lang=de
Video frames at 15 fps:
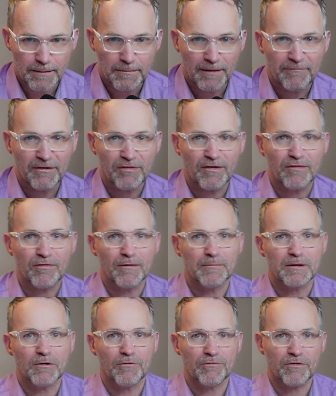Was hat es damit
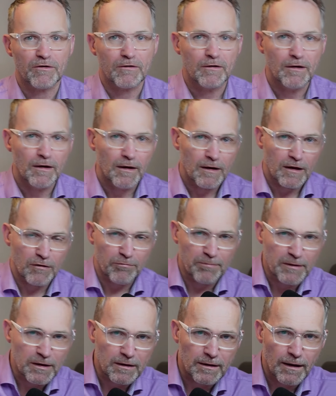auf sich? Jetzt
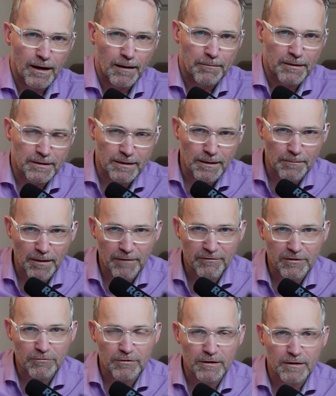bittet der Arbeitnehmer
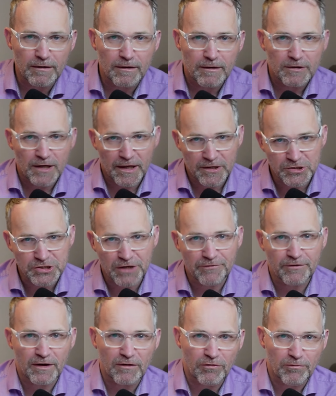eventuell, ey Chef,
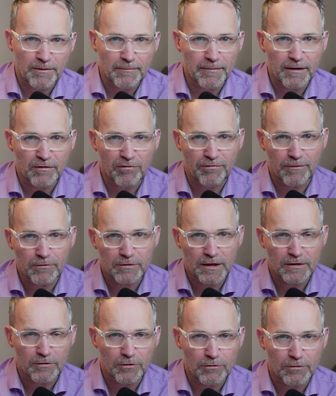kannst du mir mal 200
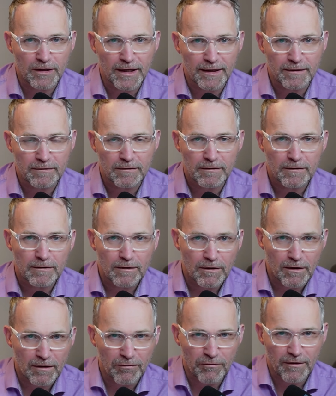Euro leihen?
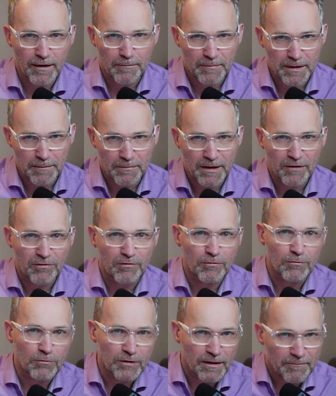Kannst du gern mit dem nächsten
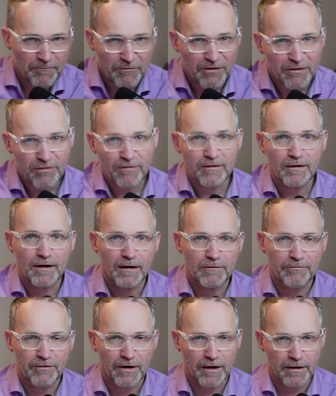Lohn in 14 Tagen
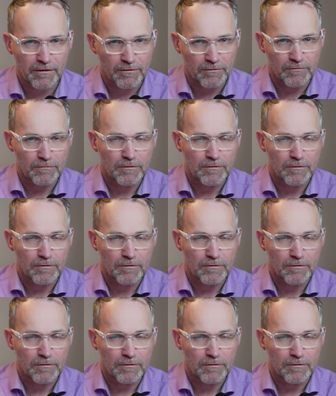verrechnen.